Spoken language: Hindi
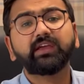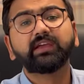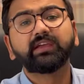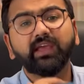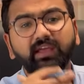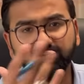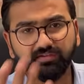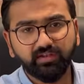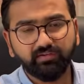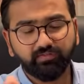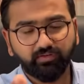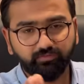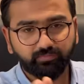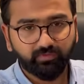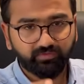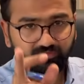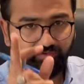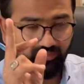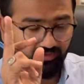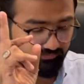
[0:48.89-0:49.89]
कैसे
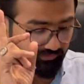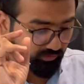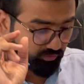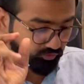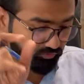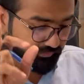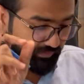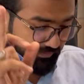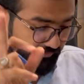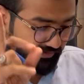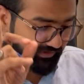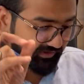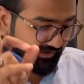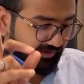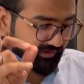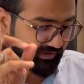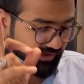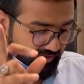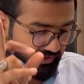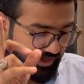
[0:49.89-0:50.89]
इन्वेस्टमेंट्स करना चाहिए उस पर अमल
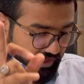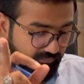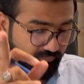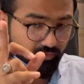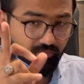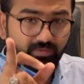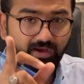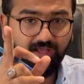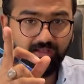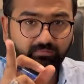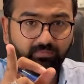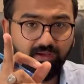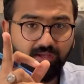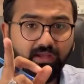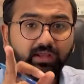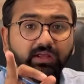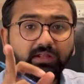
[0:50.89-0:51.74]
करें ताकि आपको बाद में